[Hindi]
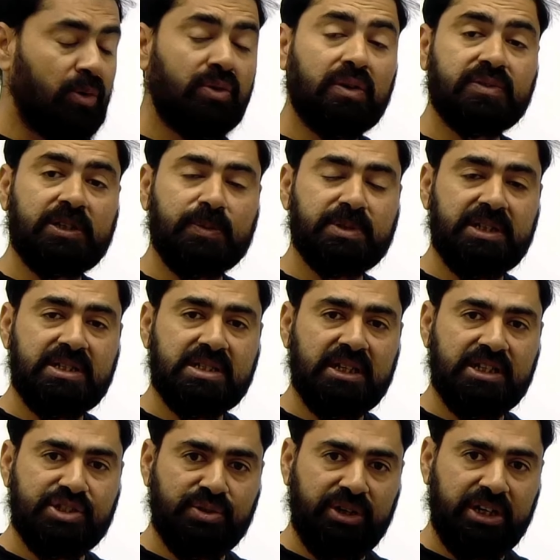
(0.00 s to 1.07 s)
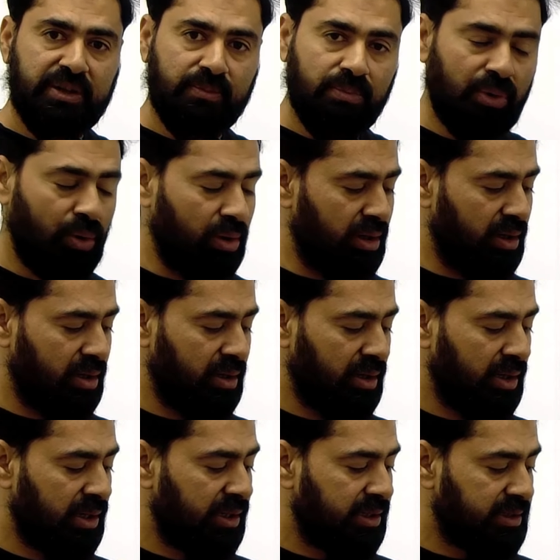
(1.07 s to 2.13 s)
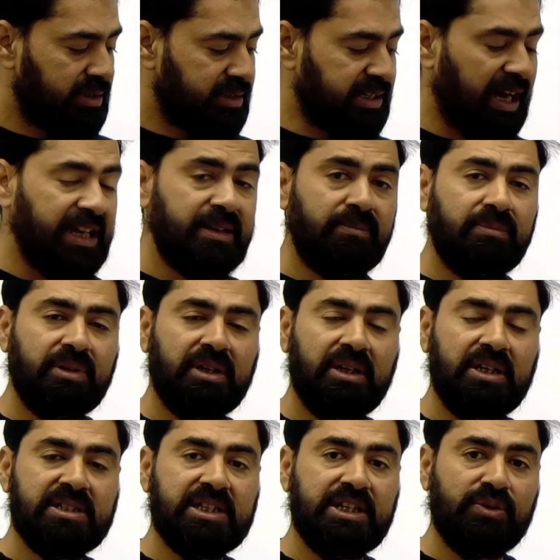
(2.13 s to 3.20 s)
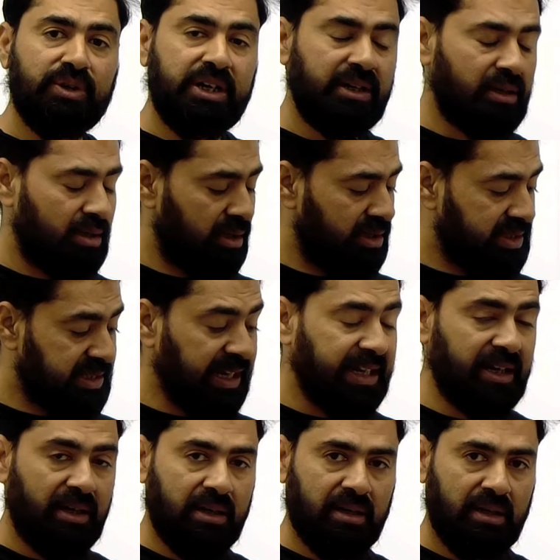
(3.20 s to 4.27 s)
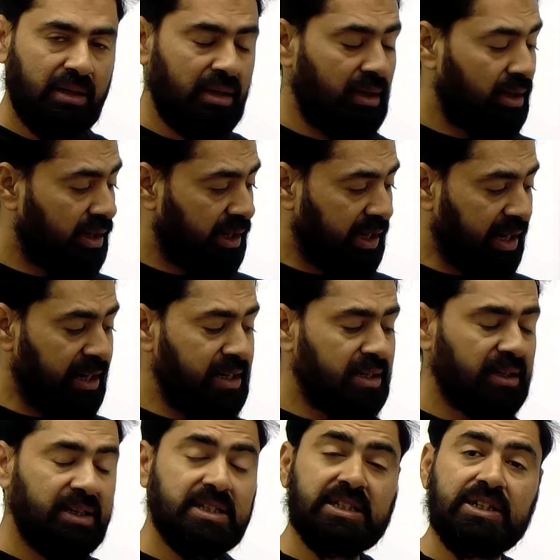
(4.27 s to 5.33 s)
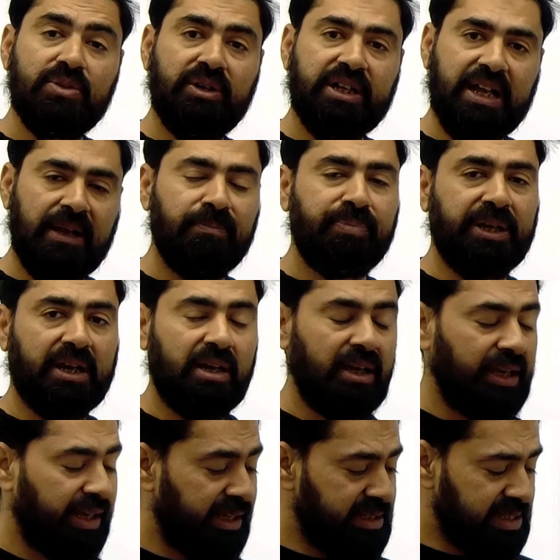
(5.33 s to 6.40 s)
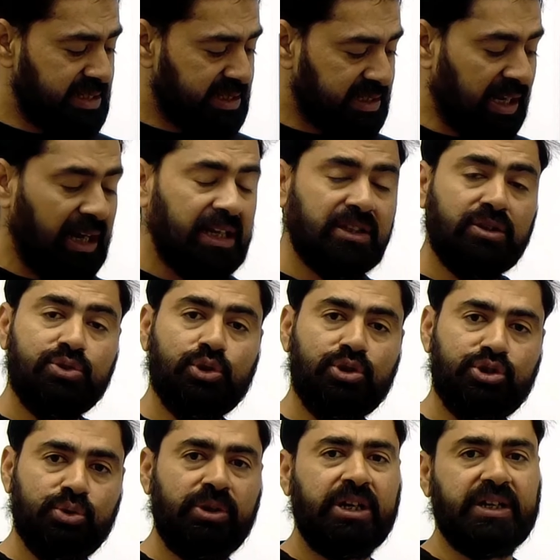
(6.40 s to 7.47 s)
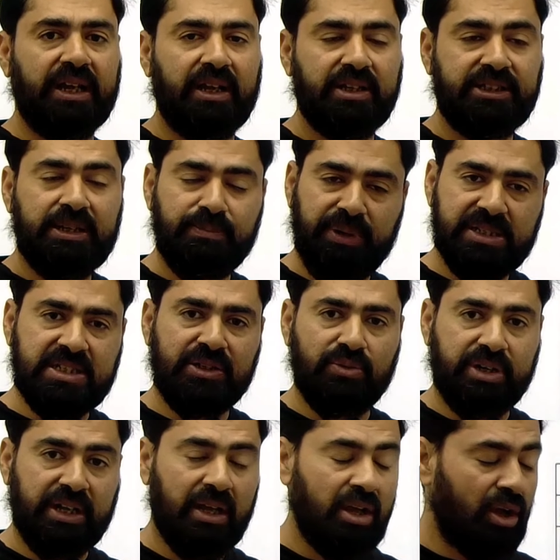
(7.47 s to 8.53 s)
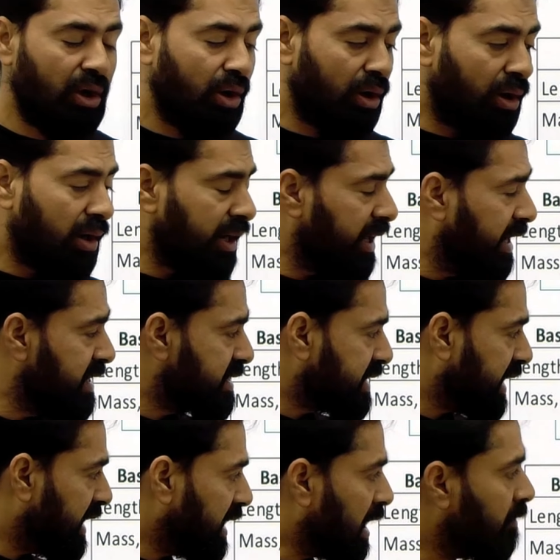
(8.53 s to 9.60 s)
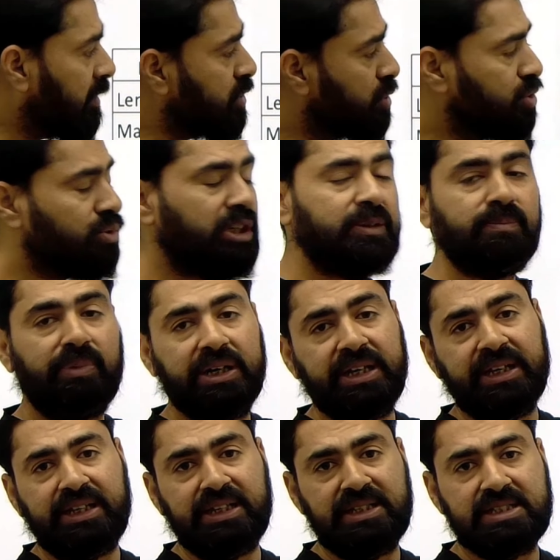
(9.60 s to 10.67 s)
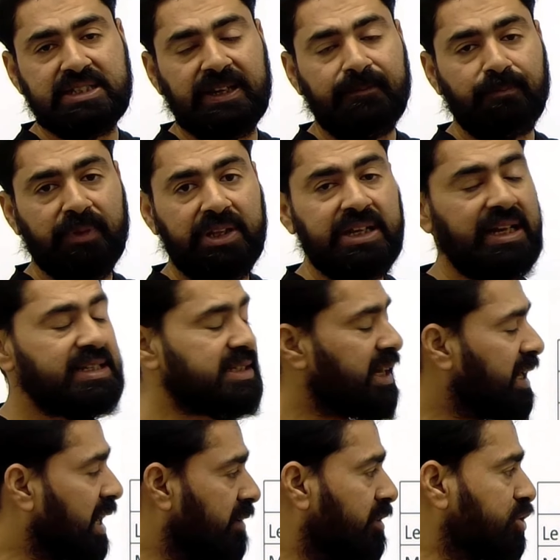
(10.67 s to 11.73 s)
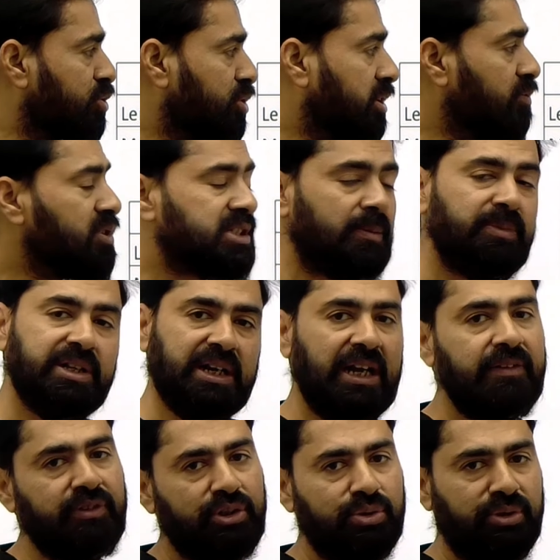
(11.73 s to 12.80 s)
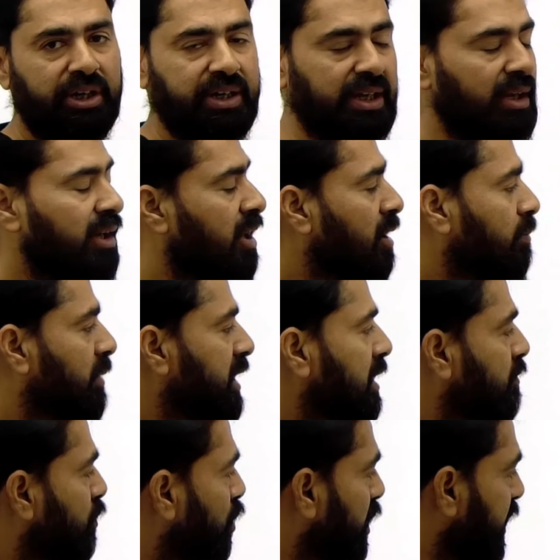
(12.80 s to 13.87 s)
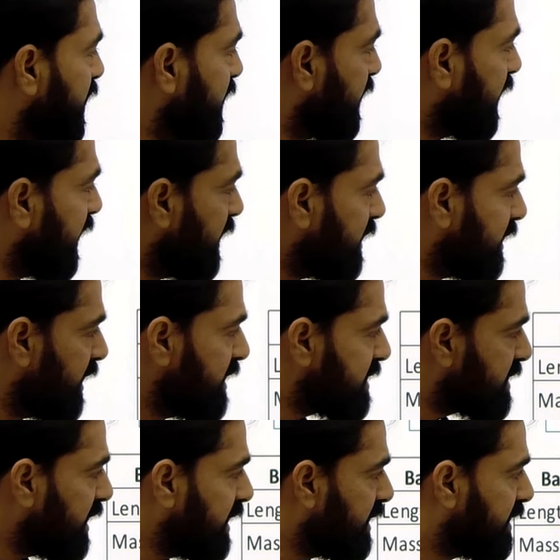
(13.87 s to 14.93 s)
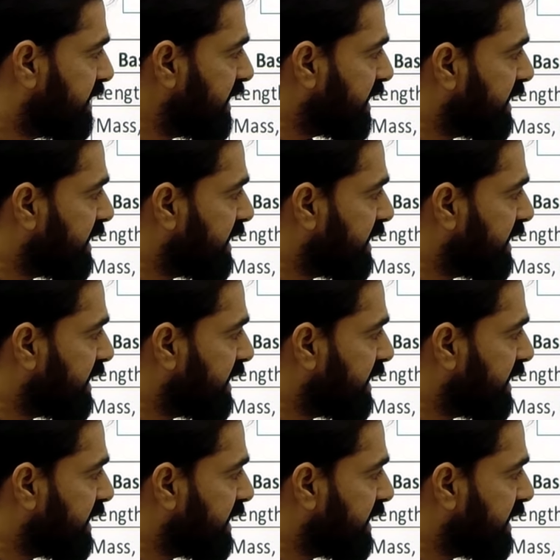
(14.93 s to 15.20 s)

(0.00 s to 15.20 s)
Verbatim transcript: अमाउंट ऑफ सब्सटेंस इसकी यूनिट मोल टाइम इसकी यूनिट सेकंड करंट इसकी यूनिट एम्पियर इन ये सात जो यूनिट है ये बेसिक यूनिट और इसके अलावा जो यूनिट बनेंगी इनसे या इसके अलावा जो यूनिट वो सब डिराइव यूनिट है मतलब वो इनके इनसे